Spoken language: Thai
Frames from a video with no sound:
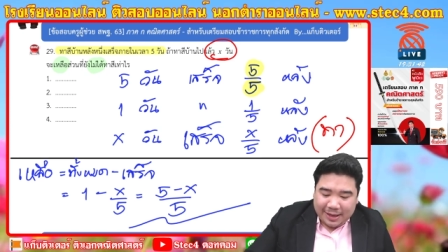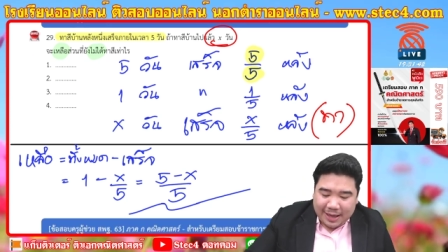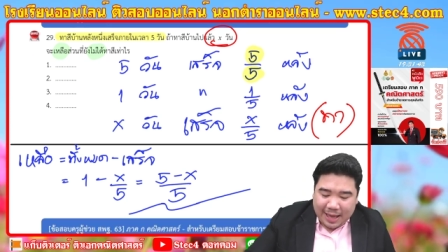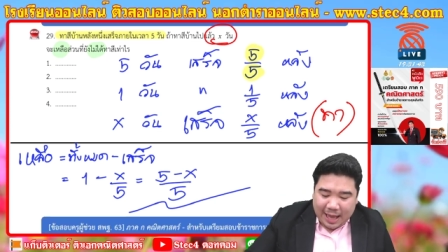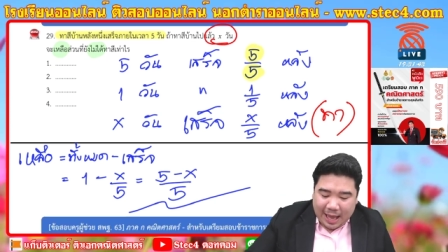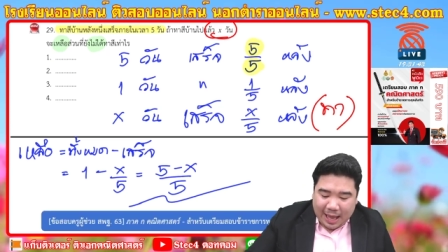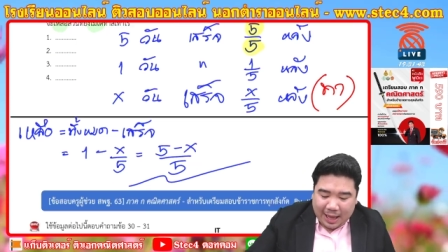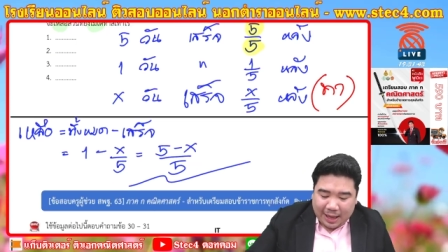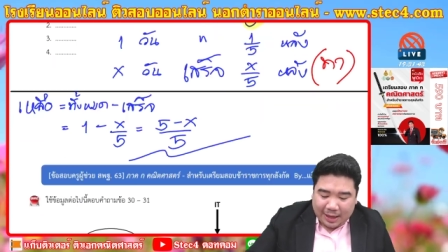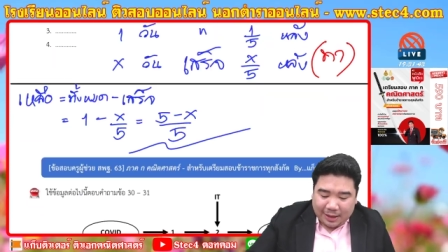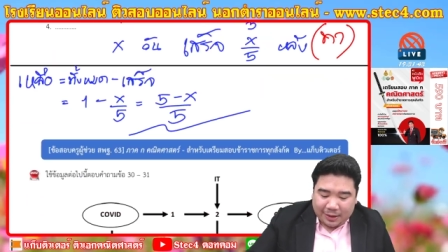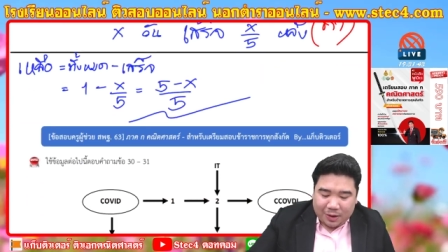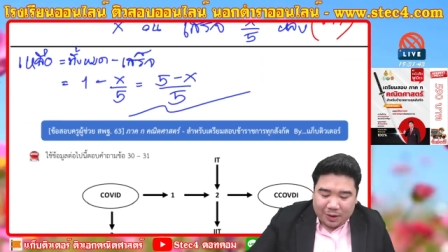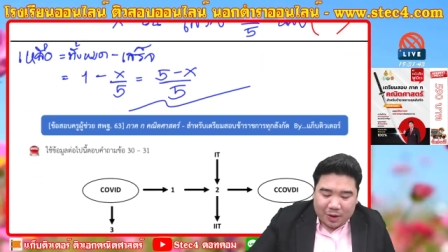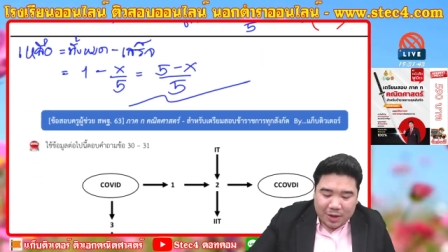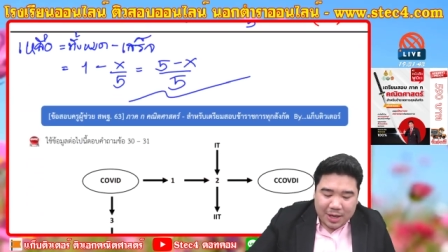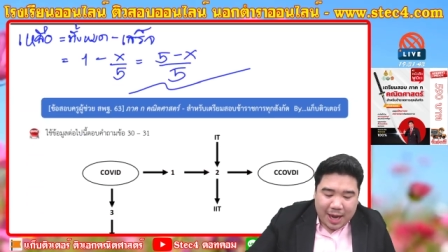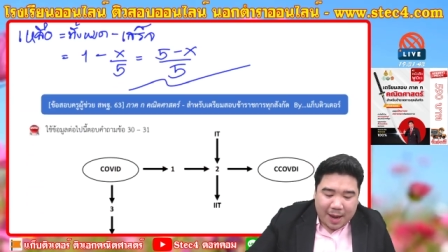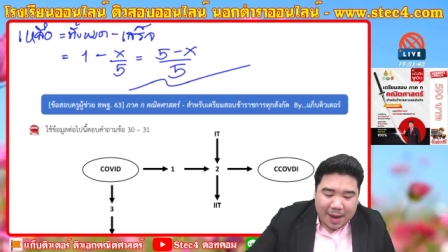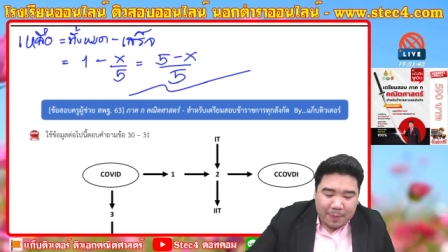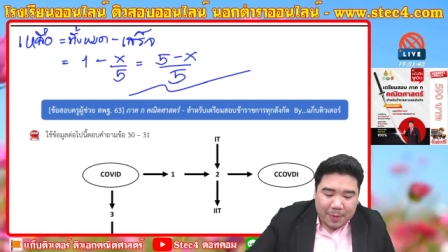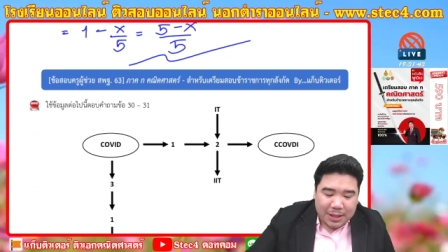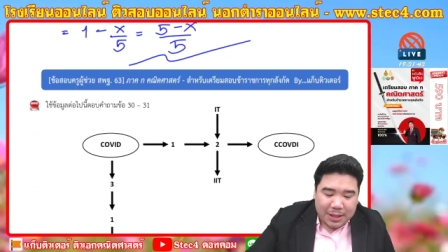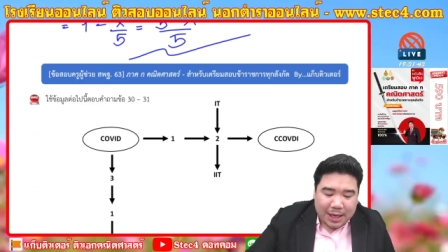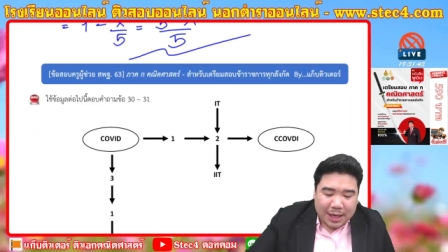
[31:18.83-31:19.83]
อ่าขอ
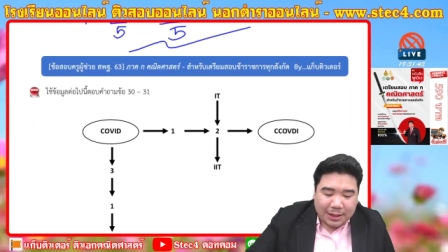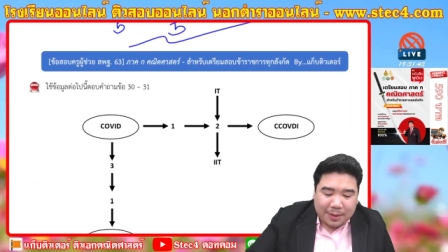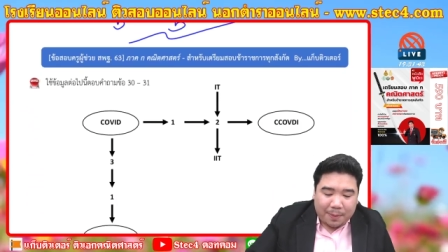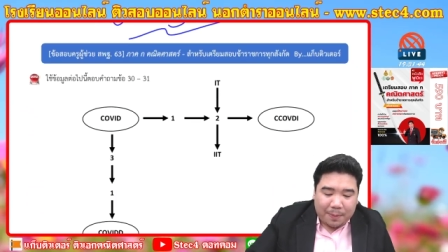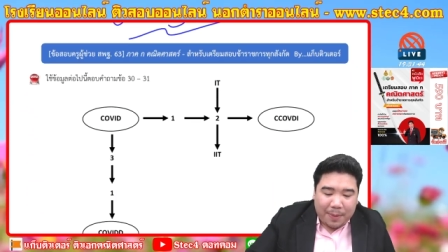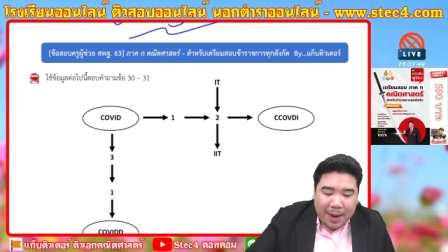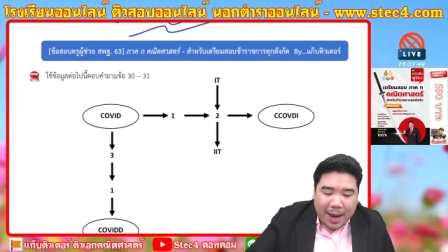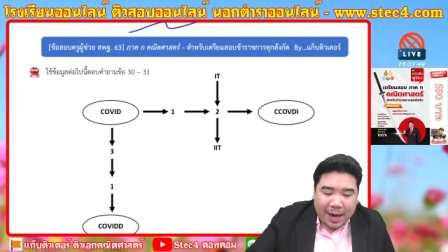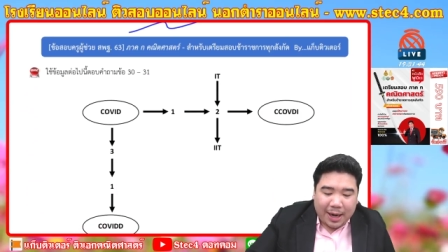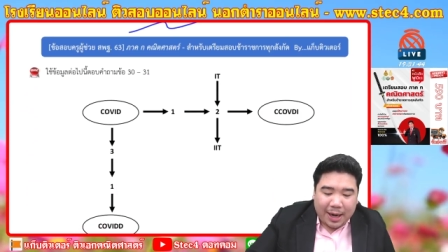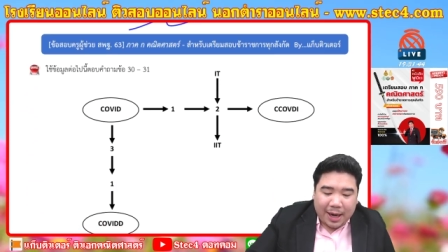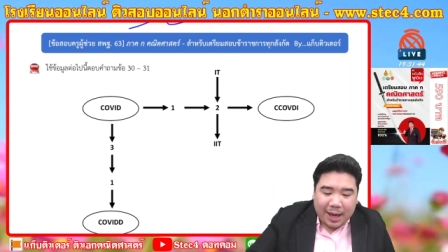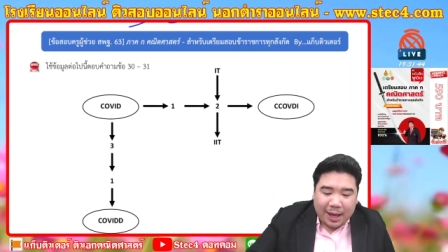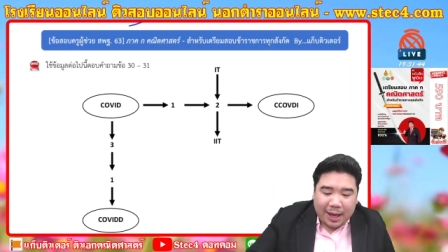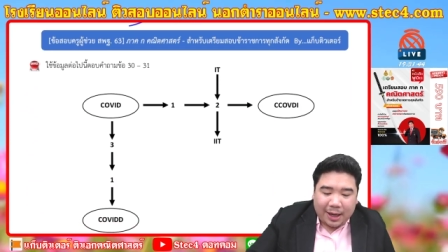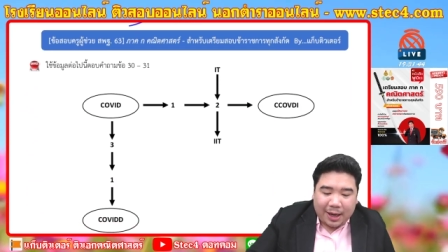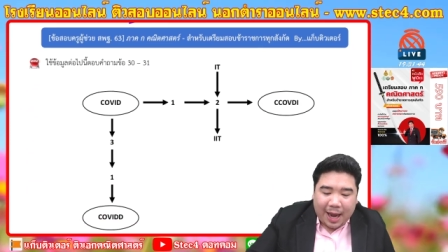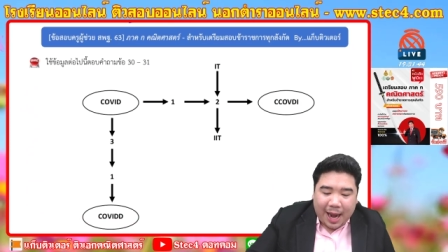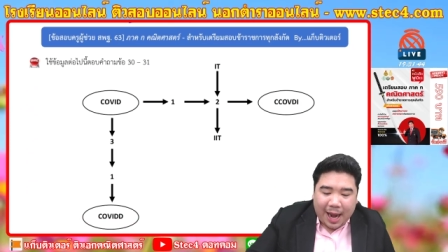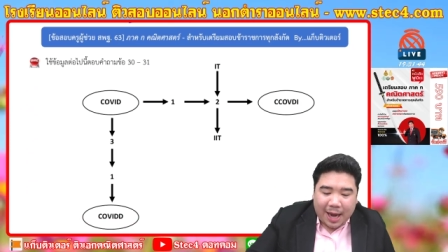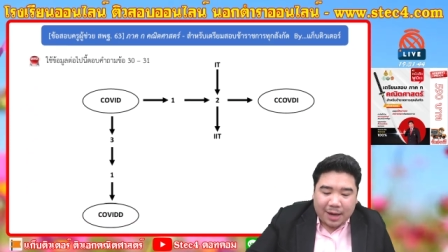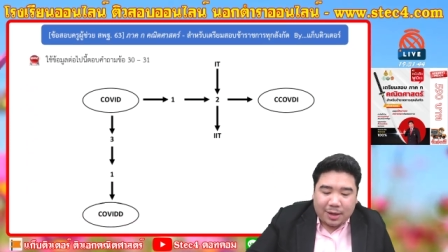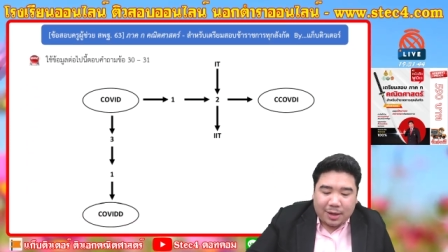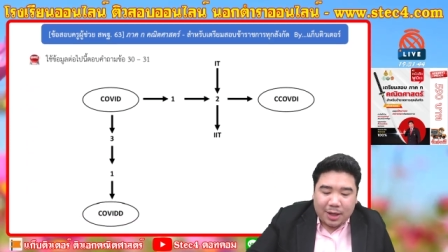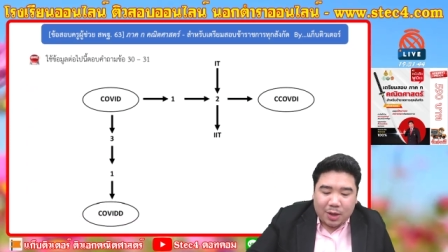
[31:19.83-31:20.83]
ญาตประชาสัมพันธ์นะ
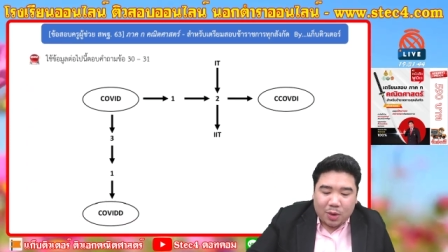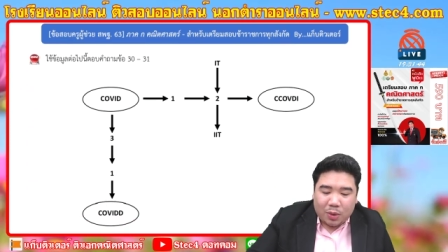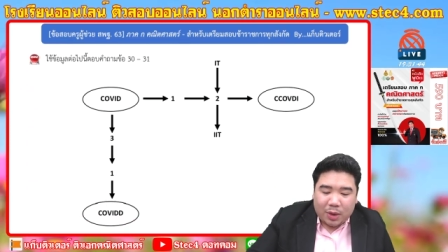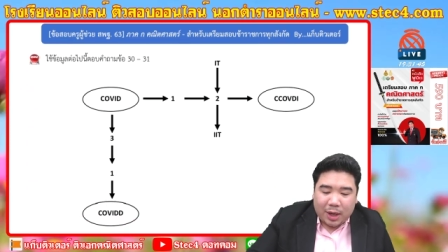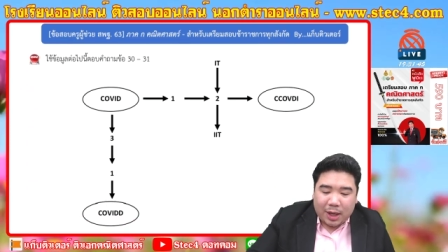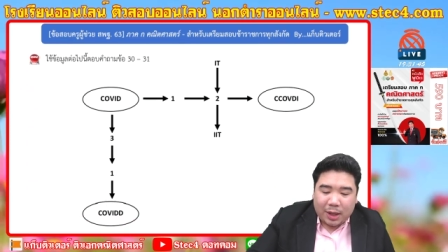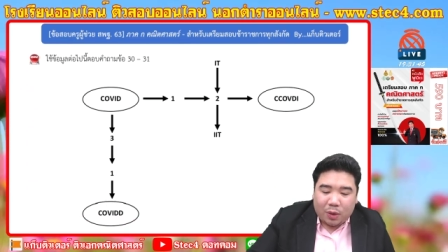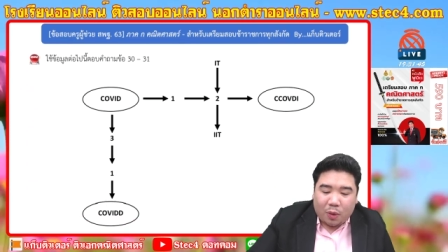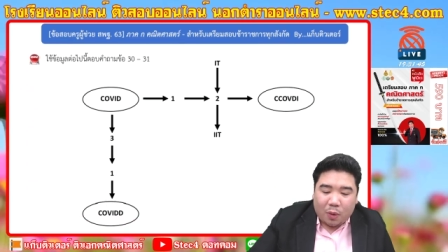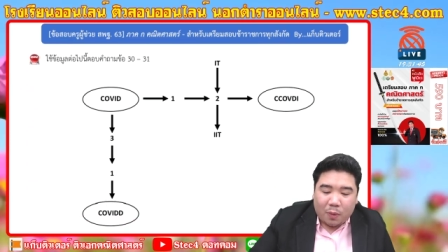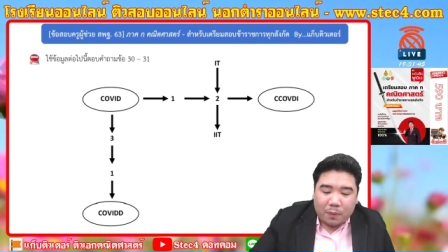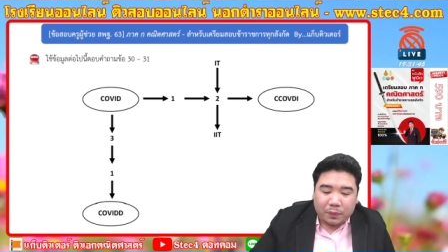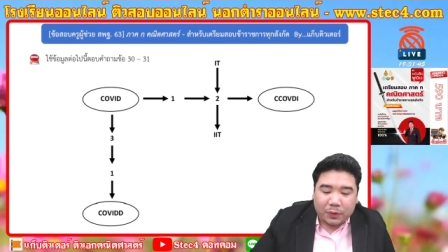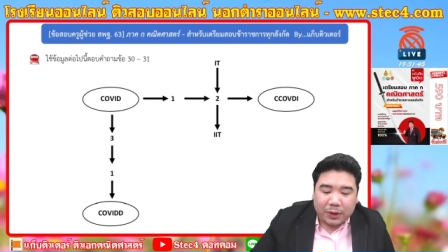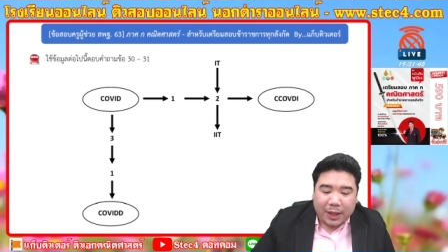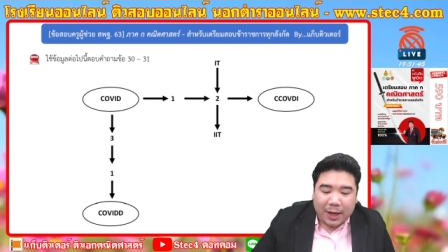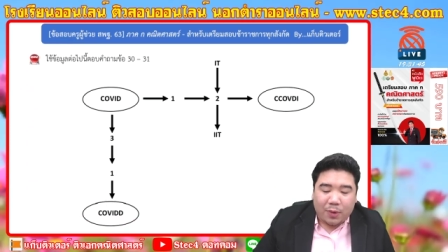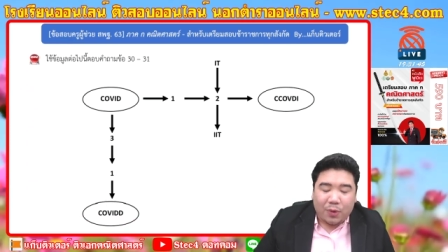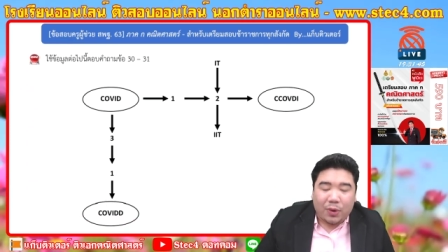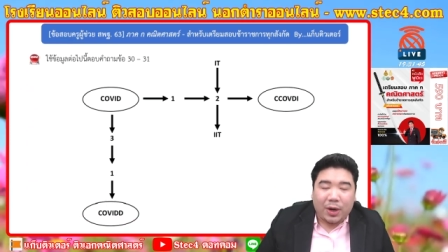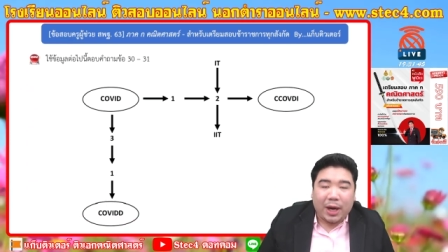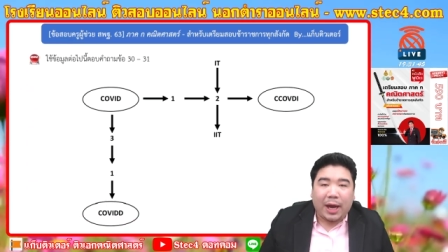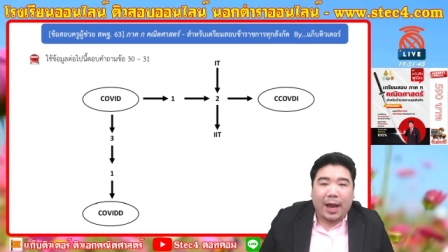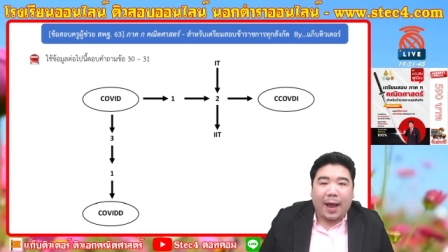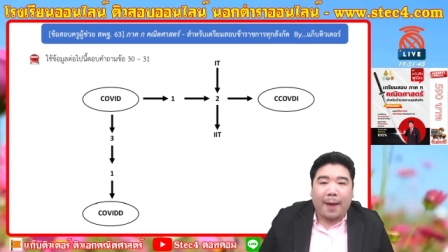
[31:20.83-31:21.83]
ใครที่อยู่ในกลุ่มติว
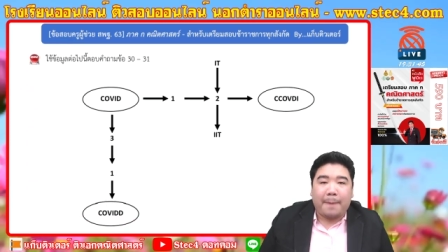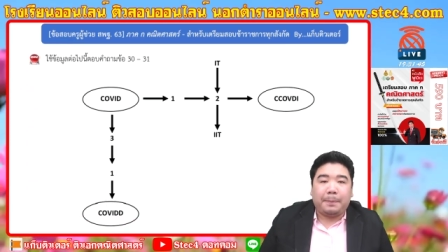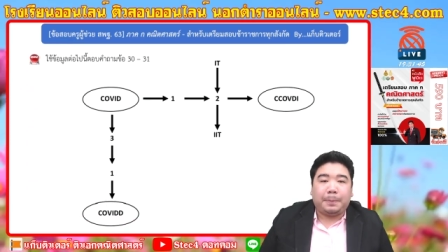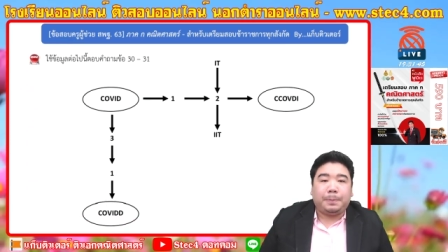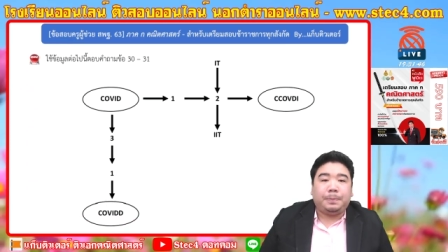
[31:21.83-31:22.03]
นะครับ